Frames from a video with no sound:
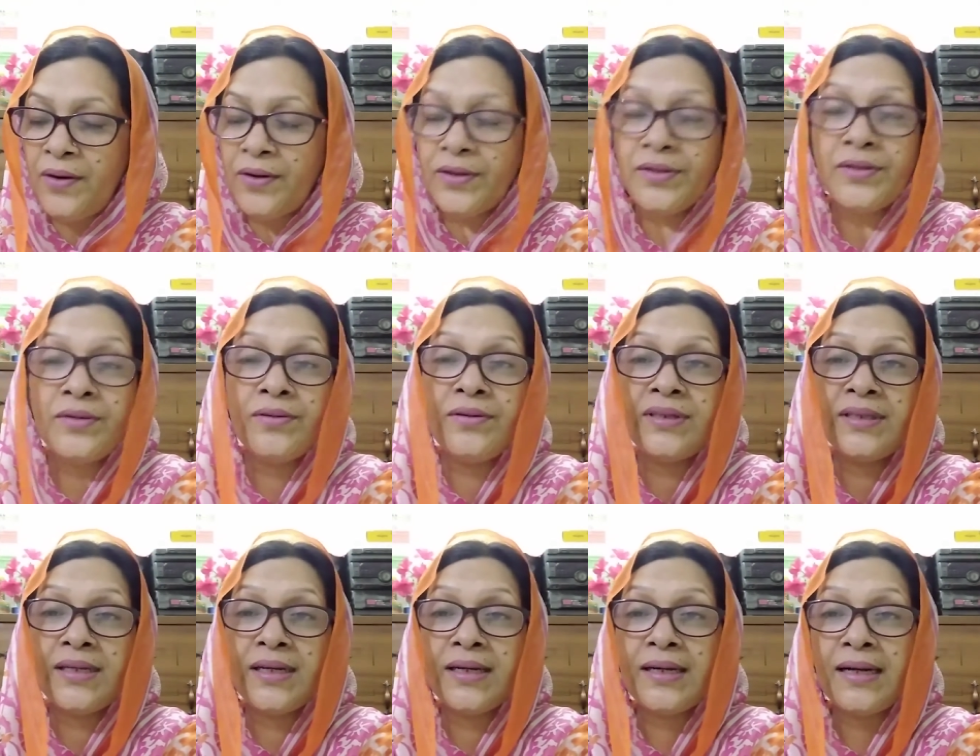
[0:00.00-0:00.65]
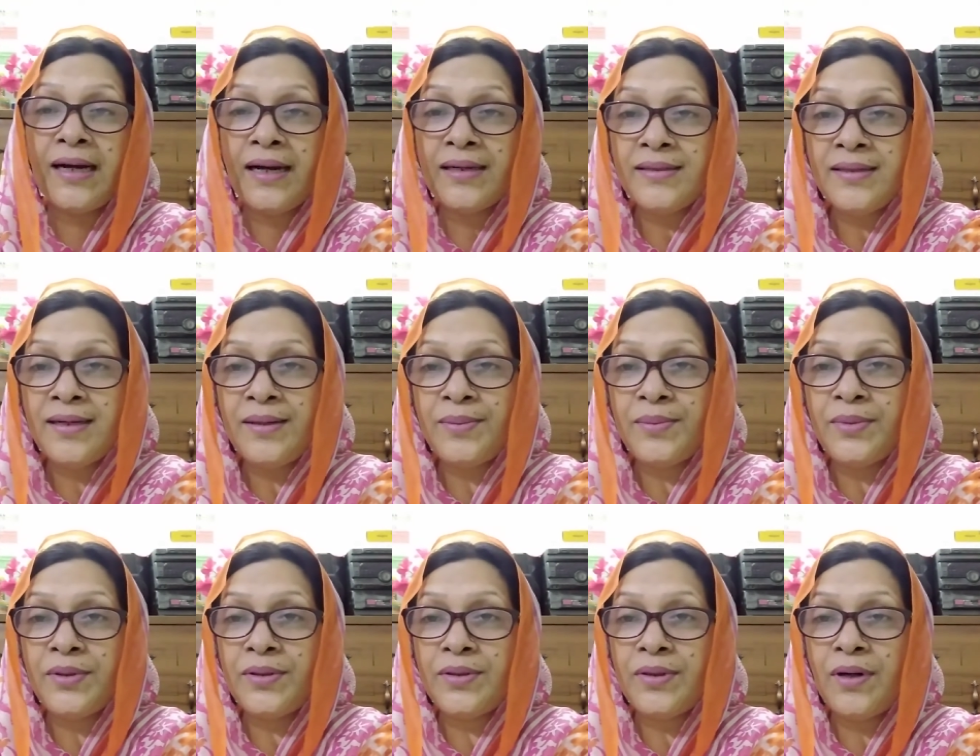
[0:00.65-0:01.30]
অর্থনীতির
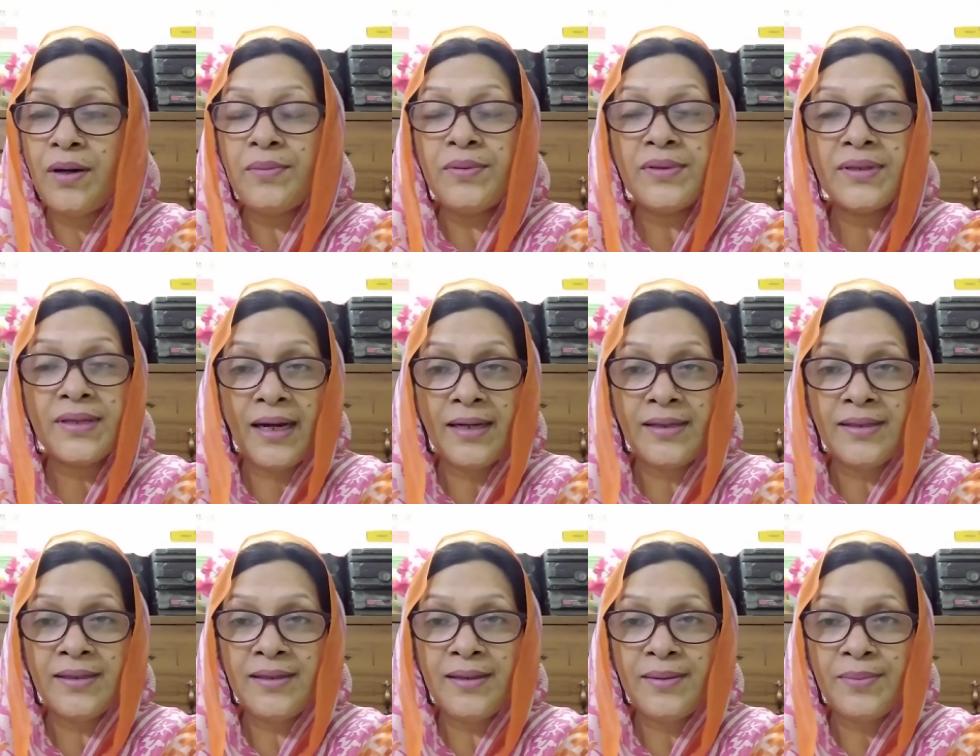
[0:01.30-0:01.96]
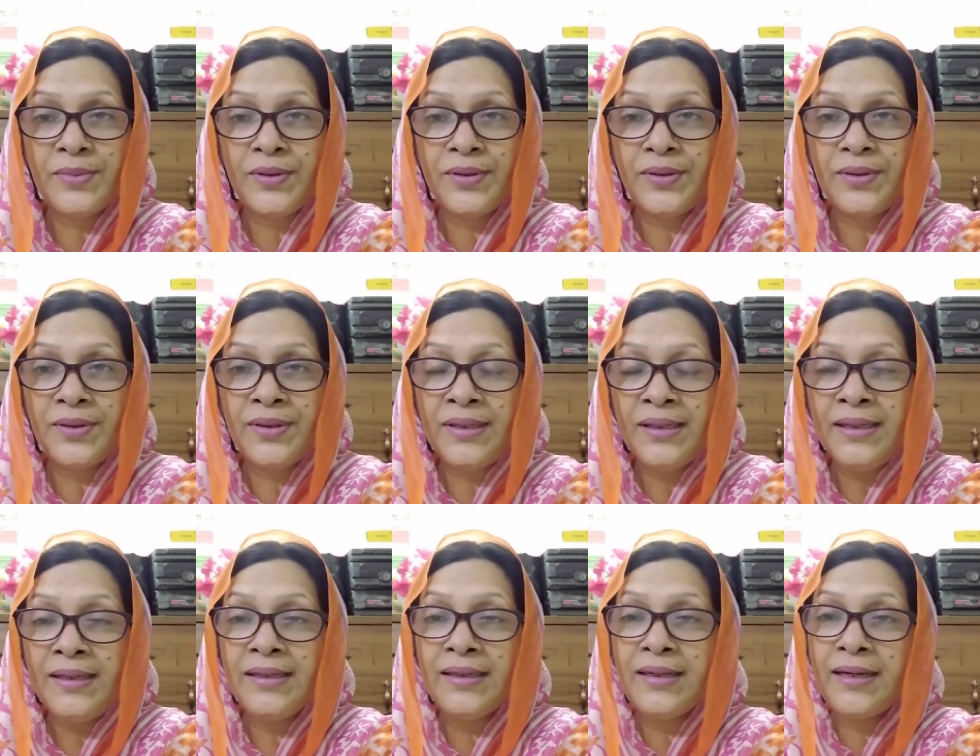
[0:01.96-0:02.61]
কাঠামো অবকাঠামো
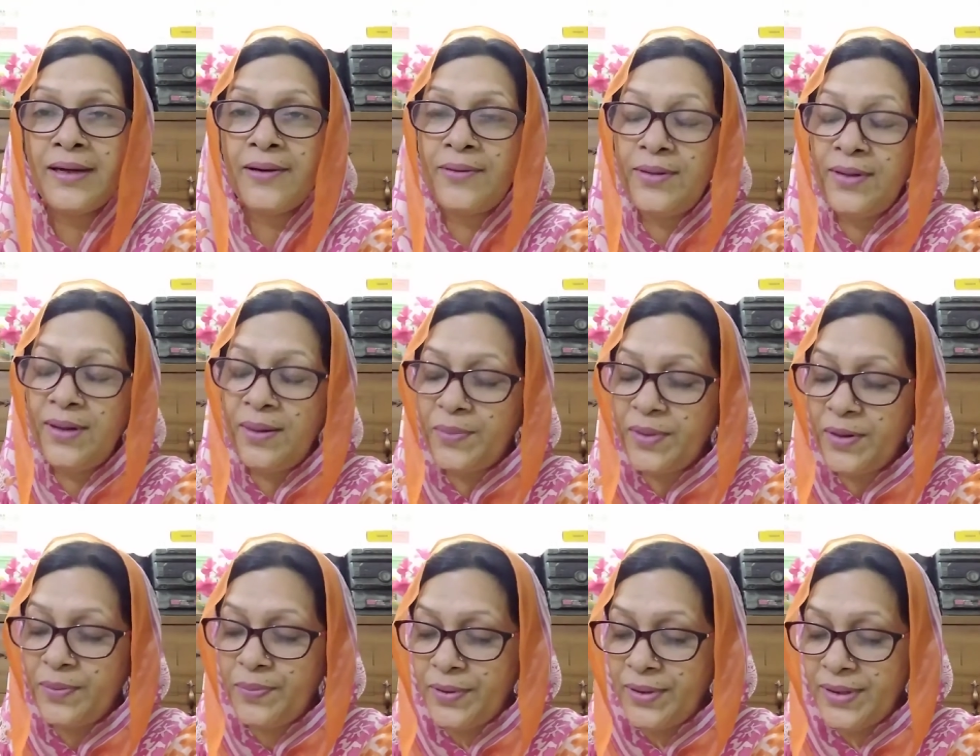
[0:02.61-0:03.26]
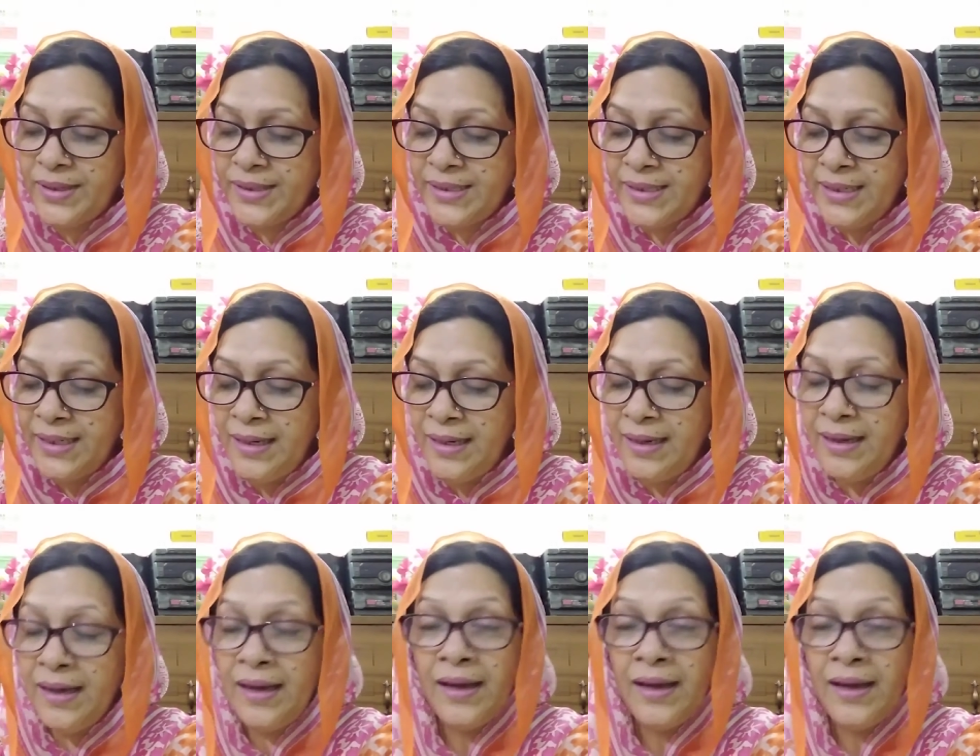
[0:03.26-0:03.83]
হ্যাঁ এগুলো আমরা পড়েছি